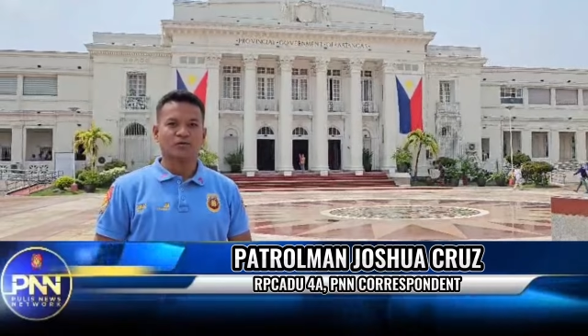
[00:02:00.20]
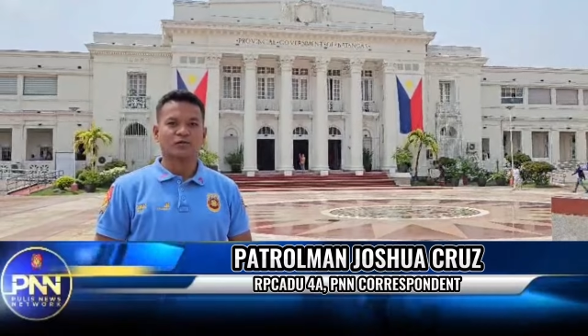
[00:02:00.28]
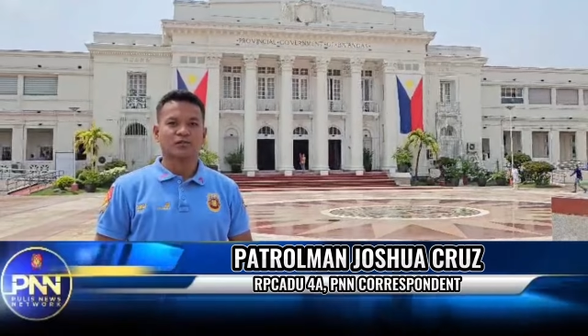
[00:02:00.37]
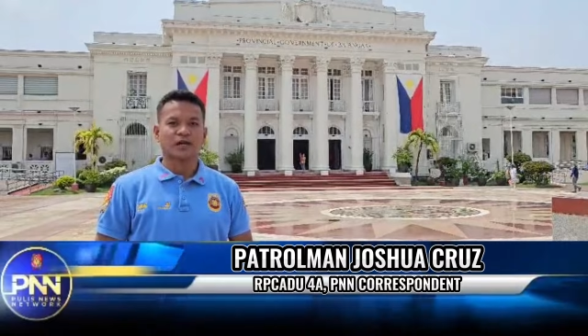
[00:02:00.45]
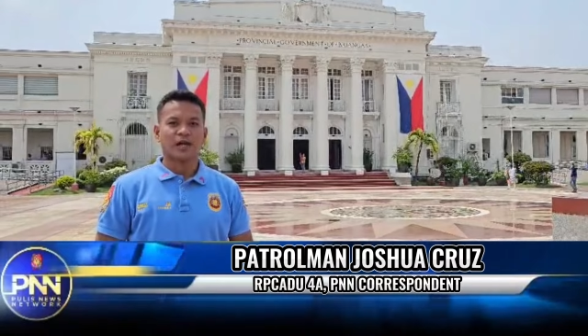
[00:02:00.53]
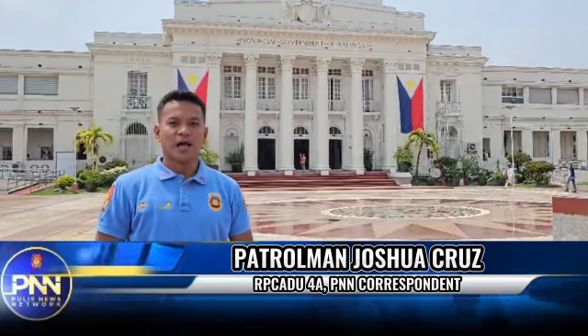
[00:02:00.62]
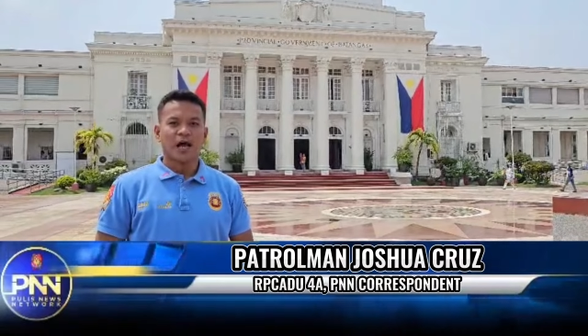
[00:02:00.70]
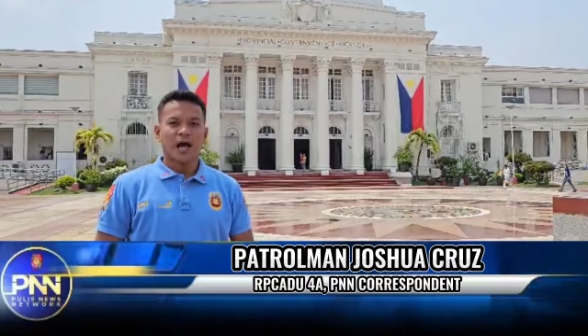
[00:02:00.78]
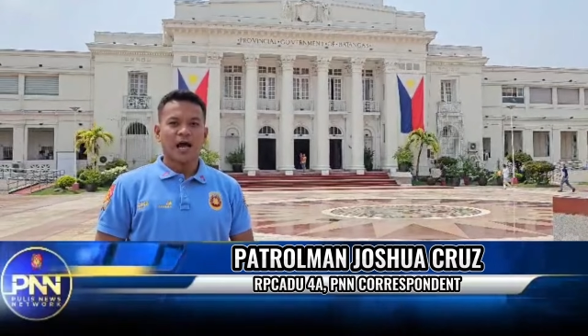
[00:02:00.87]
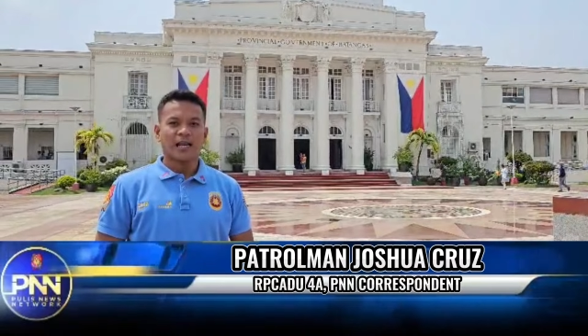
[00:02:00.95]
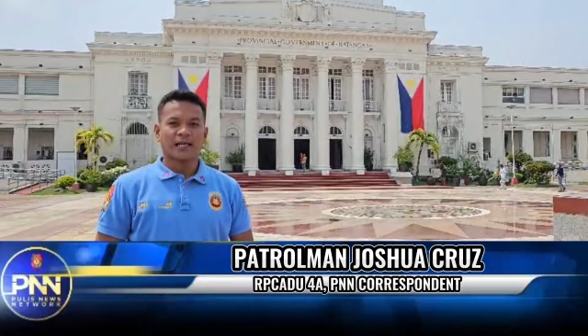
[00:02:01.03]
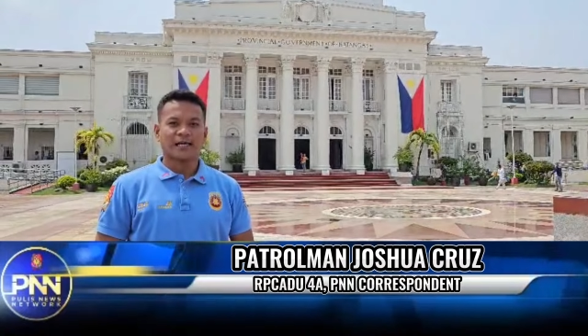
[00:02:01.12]
Cruz,
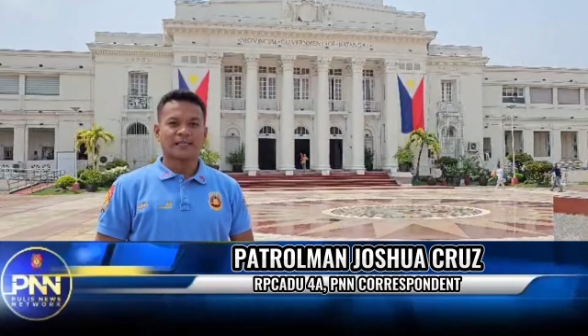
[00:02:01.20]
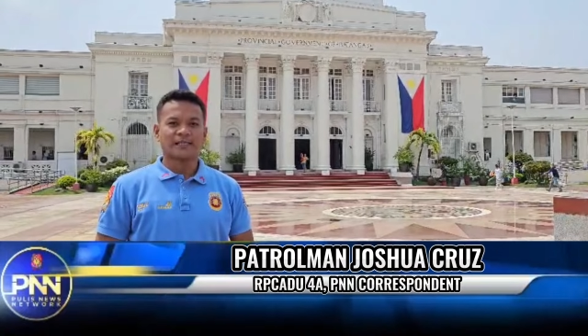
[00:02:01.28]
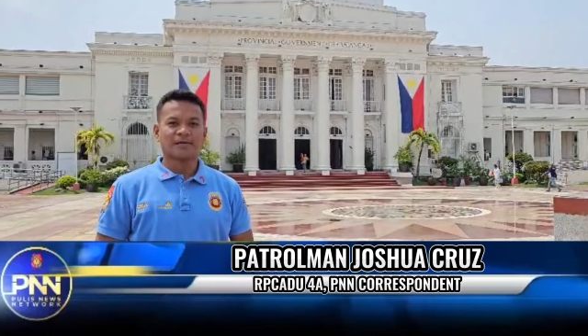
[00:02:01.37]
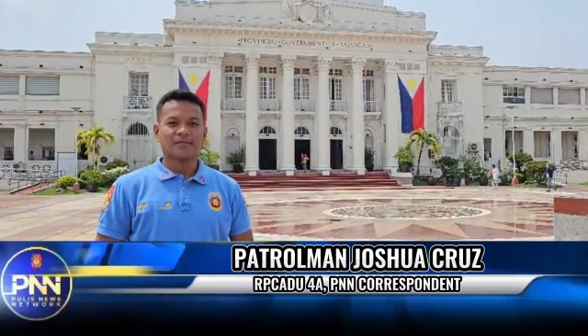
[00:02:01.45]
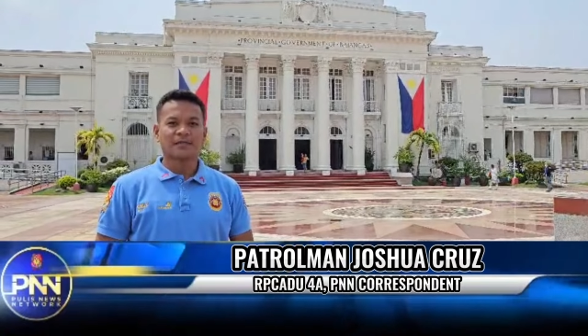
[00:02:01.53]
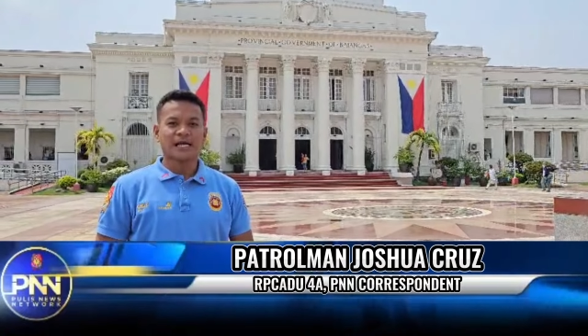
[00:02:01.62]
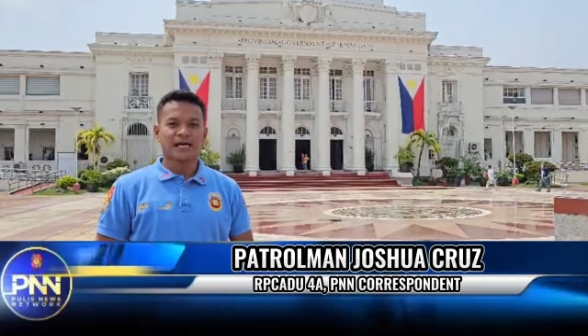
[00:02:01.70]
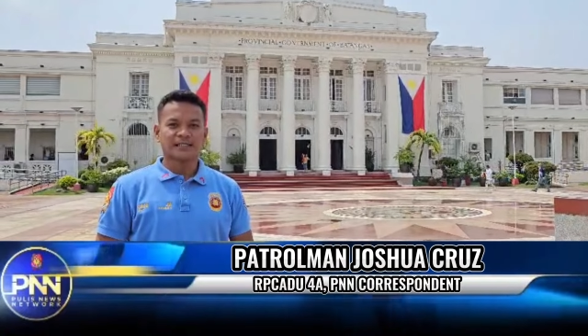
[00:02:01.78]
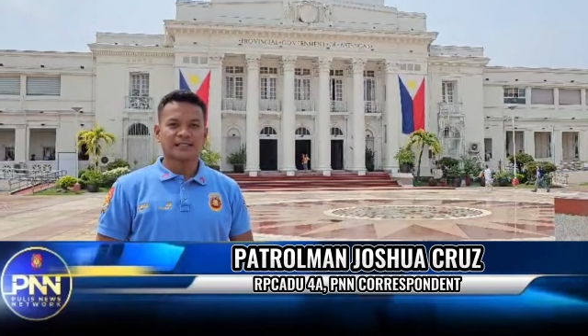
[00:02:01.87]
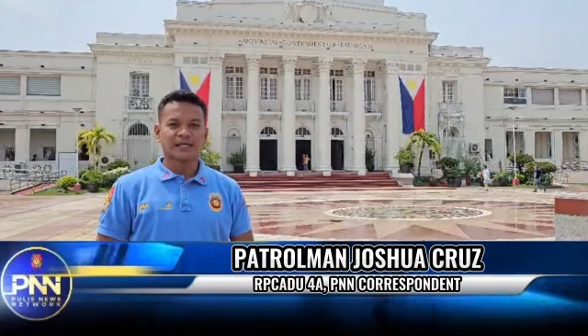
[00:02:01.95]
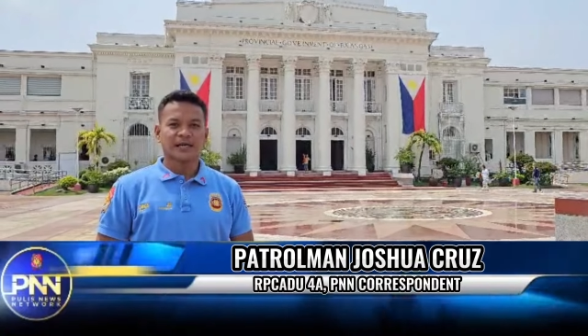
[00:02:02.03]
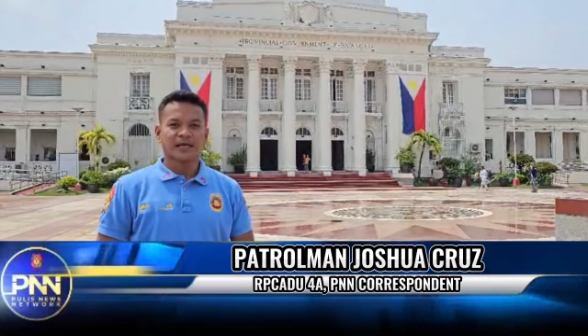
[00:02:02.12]
alagad ng
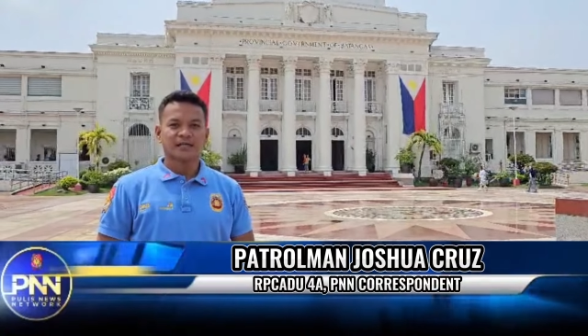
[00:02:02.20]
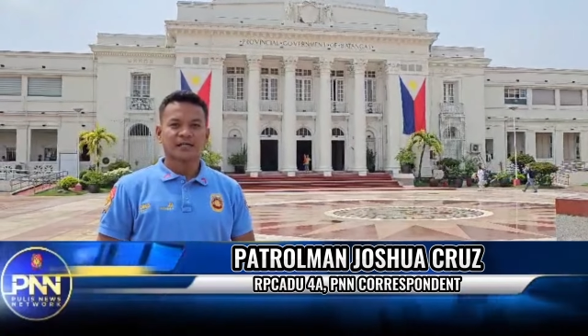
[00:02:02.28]
batas,